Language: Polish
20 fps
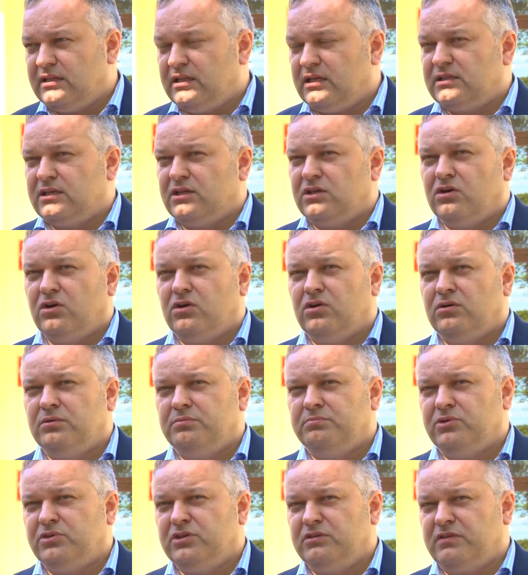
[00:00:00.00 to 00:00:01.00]
dlatego
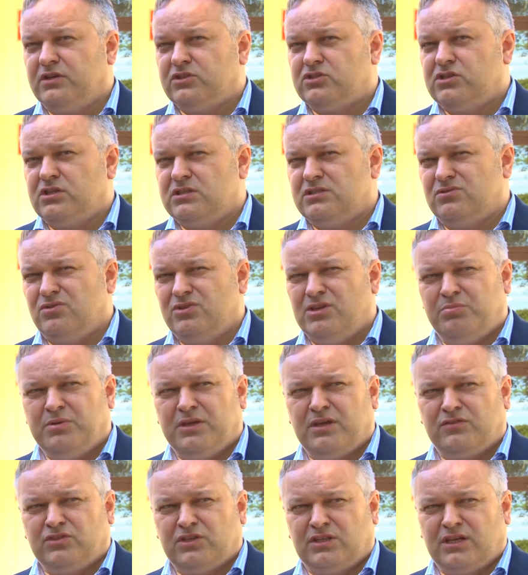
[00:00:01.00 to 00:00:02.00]
ponieważ jest to nie
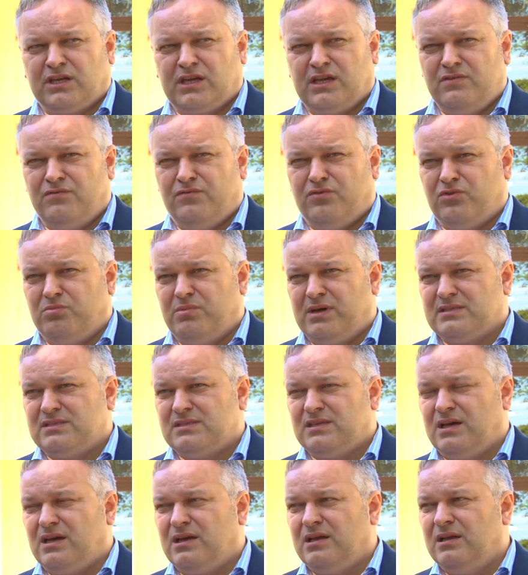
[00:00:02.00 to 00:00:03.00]
pierwsza taka
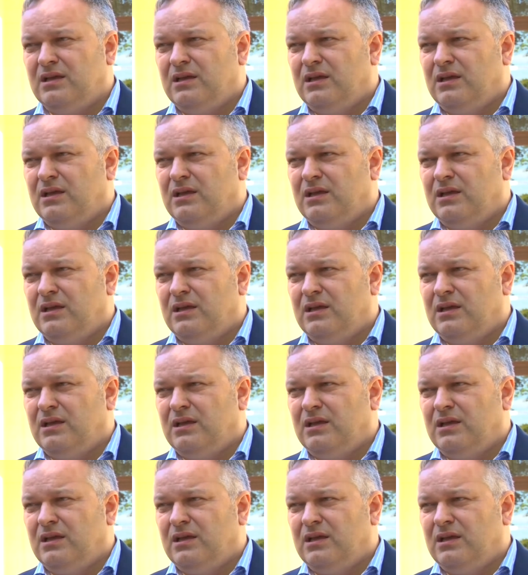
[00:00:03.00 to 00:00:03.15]
informacja,